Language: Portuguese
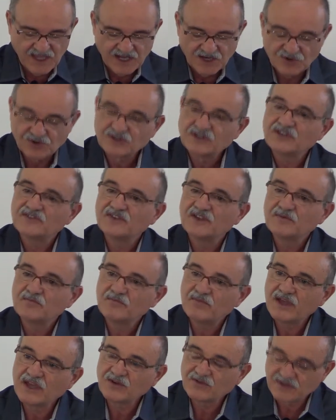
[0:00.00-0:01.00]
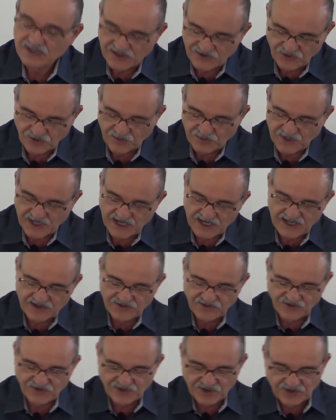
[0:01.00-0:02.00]
no desempenho das
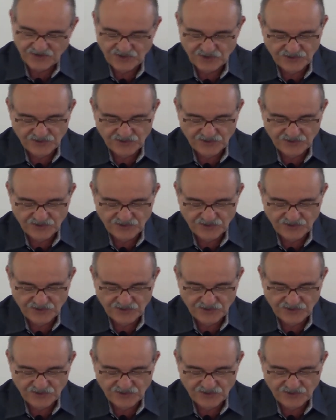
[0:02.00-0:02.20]
obrigações